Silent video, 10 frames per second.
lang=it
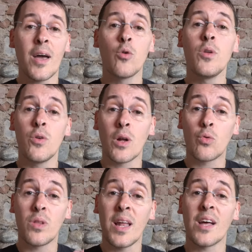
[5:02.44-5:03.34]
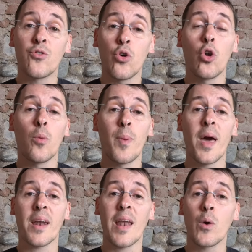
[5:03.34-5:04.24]
e quindi una tutela solo
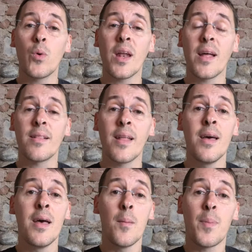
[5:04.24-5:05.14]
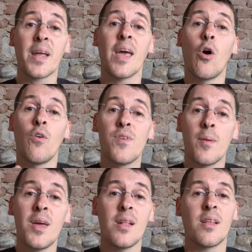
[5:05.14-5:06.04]
per l'acquirente perché
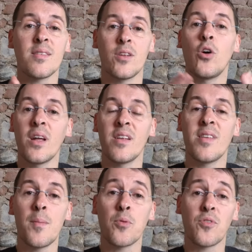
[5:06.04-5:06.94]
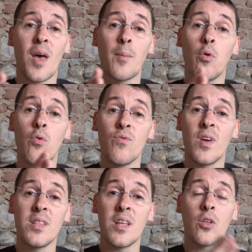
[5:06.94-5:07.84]
ovviamente se noi ad esempio siamo un
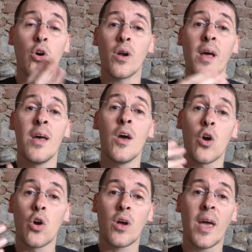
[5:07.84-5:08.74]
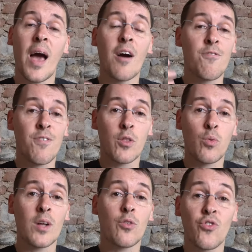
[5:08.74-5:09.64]
venditore che ha
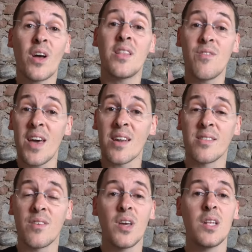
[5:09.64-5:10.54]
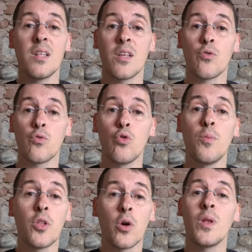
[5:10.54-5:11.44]
effettuato già diverse vendite su
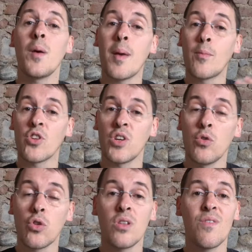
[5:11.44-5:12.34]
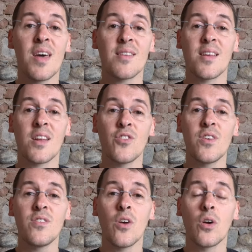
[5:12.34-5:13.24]
Subito e quindi abbiamo ricevuto diverse
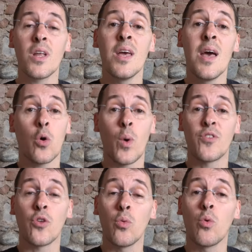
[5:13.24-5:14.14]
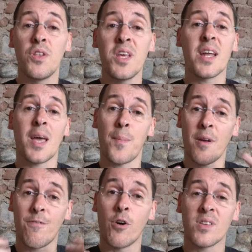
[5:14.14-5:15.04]
recensioni, questo non vuol dire che
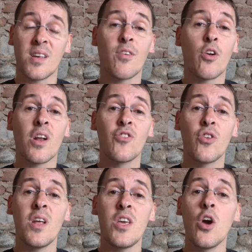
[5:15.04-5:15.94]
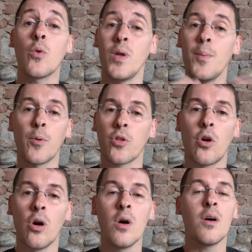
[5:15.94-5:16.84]
per forza avrò ragione io e quindi
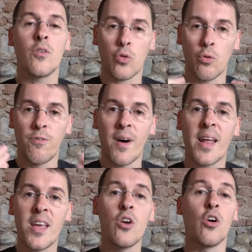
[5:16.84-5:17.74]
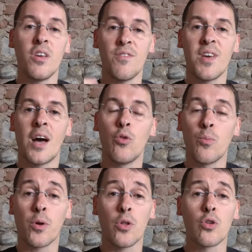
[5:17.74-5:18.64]
potrò truffare io inviando un
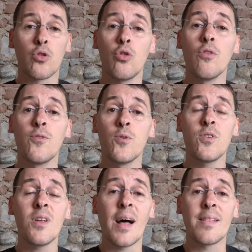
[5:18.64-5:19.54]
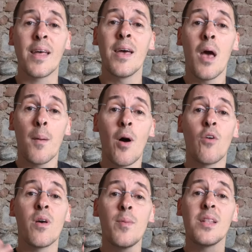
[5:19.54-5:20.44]
prodotto non funzionante, ma
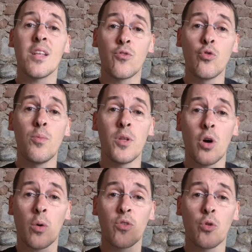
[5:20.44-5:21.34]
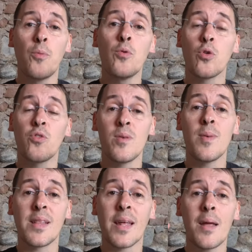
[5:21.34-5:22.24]
ovviamente subito a questo punto si
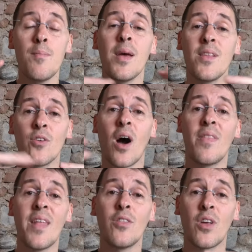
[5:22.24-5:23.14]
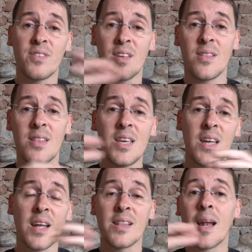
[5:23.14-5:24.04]
metterà in mezzo andando a
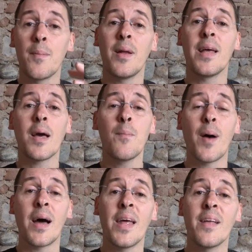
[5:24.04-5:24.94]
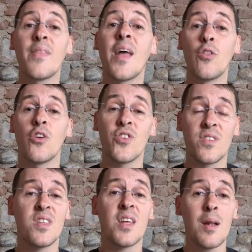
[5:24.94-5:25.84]
sentire entrambe le campane, andando a
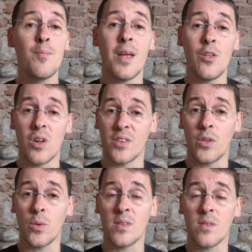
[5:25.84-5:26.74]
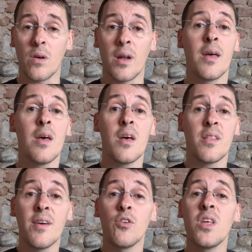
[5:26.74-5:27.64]
gestire al meglio la situazione.
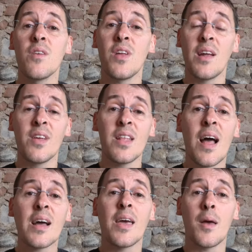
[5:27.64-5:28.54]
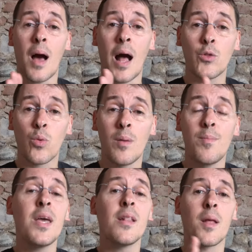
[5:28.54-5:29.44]
Devo dirvi la verità che
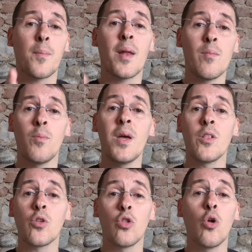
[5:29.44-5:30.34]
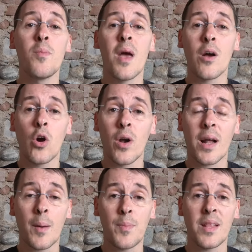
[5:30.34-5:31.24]
attualmente per il momento non mi è ancora
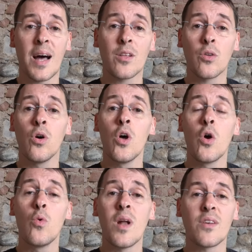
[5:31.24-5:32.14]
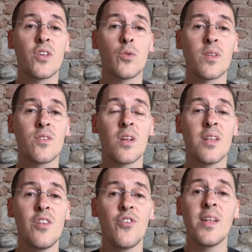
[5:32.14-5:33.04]
capitato una situazione
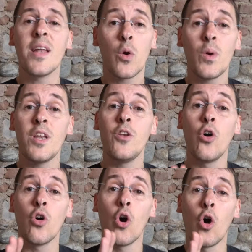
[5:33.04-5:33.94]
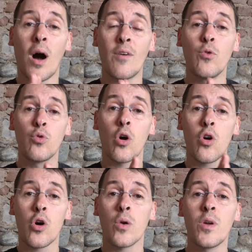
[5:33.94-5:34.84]
del genere, quindi non ho avuto
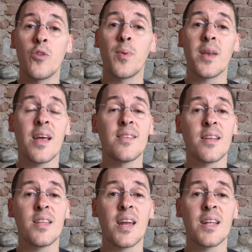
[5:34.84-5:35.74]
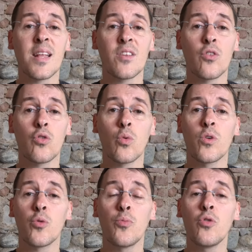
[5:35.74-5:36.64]
ancora un'esperienza diretta sotto
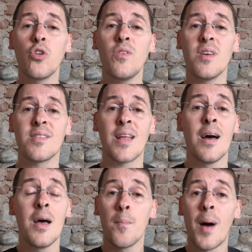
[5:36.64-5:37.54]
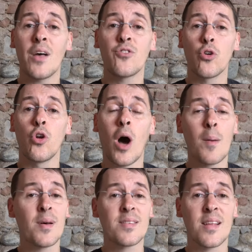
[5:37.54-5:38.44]
questo punto di vista, ma sono
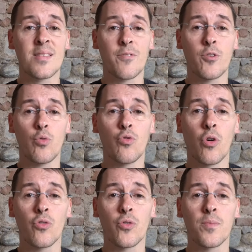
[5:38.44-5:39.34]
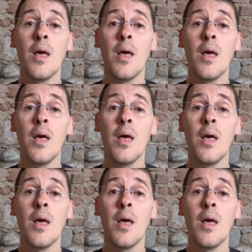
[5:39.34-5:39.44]
abbastanza fiducioso.